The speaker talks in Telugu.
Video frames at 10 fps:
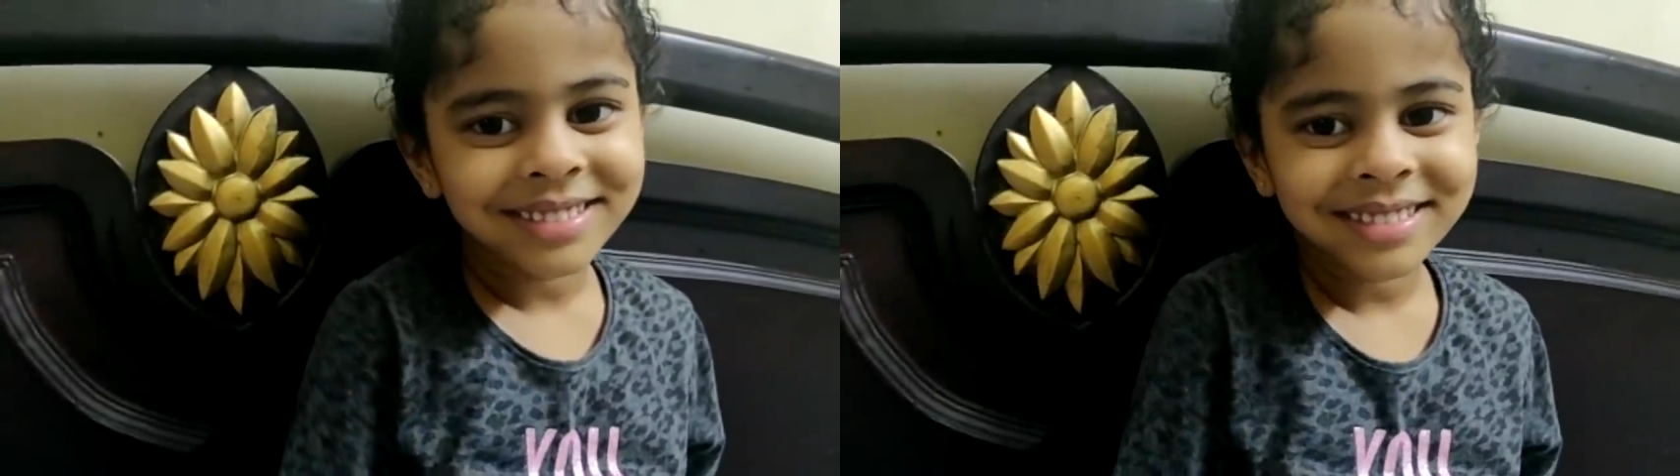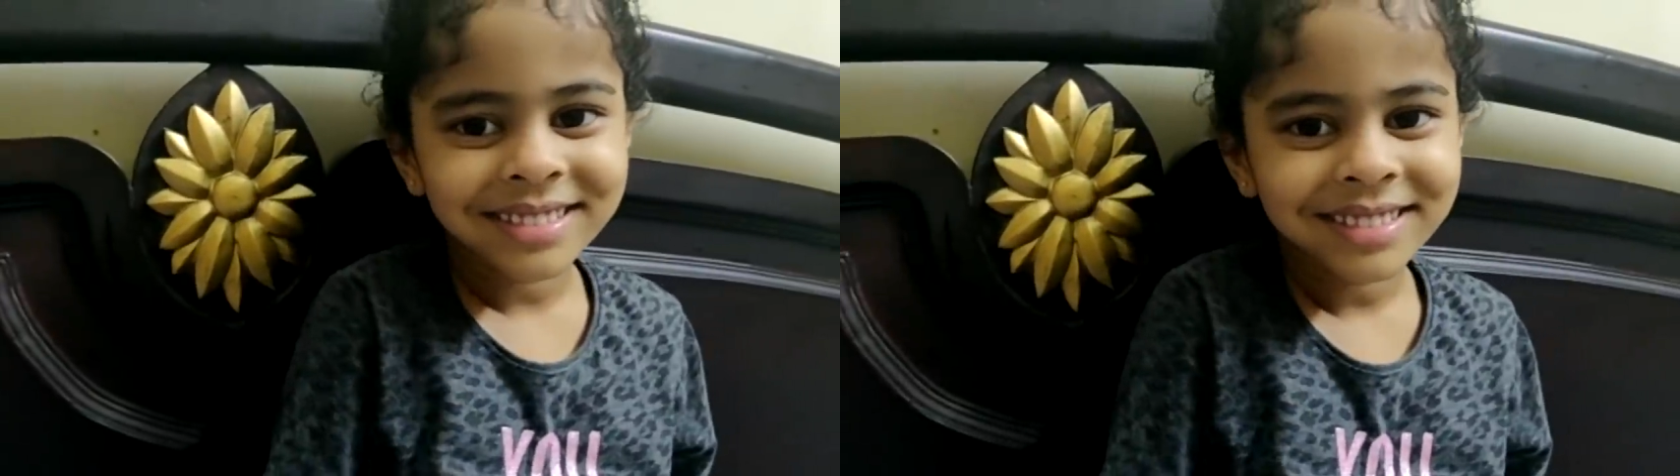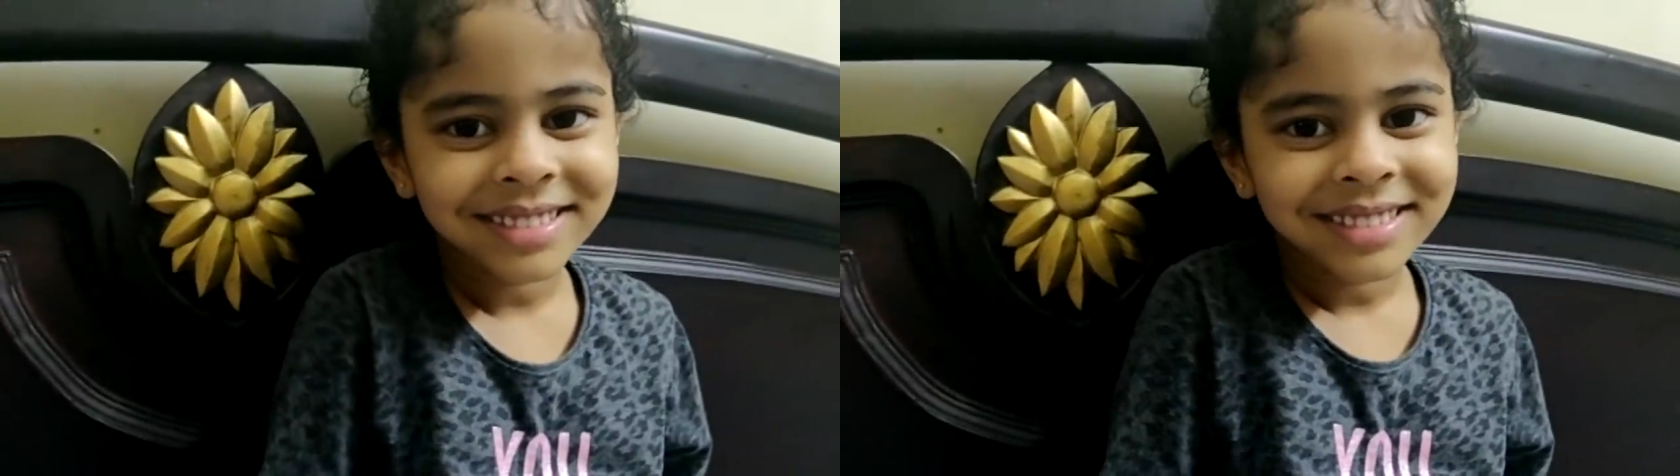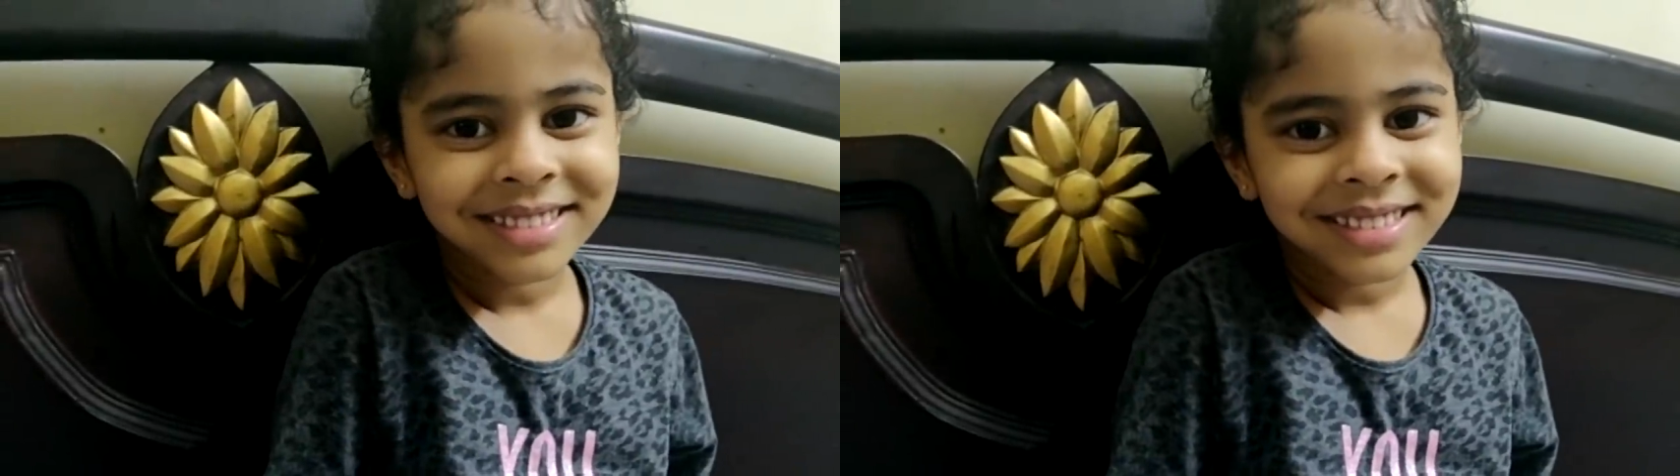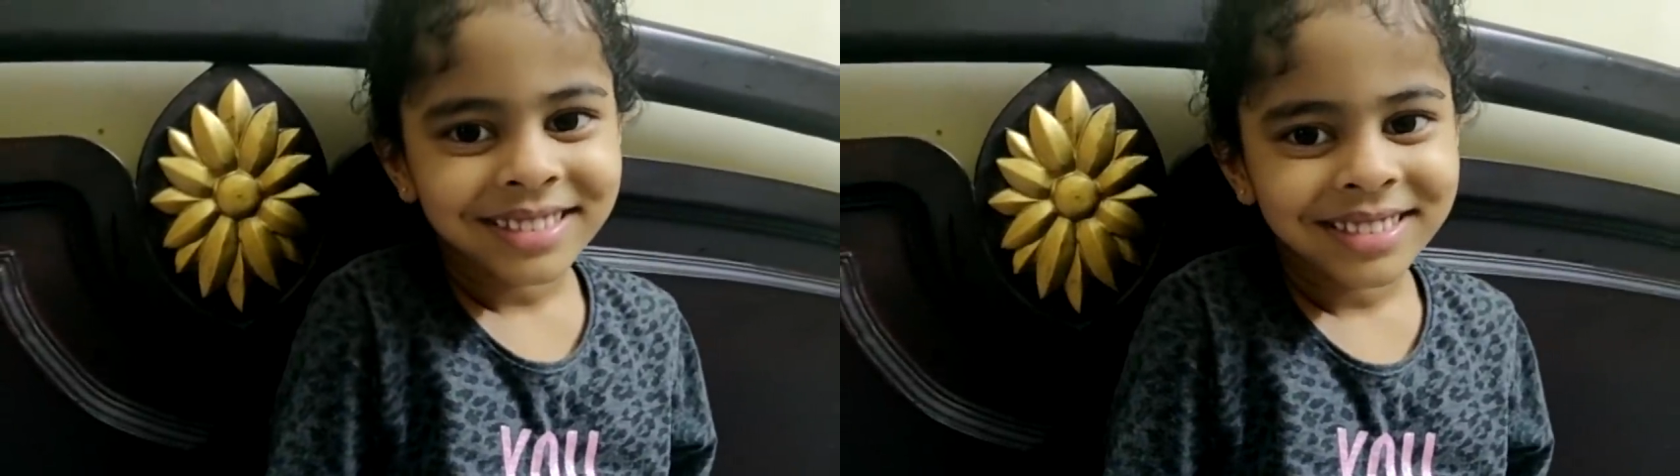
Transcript: పెట్టావు పేరు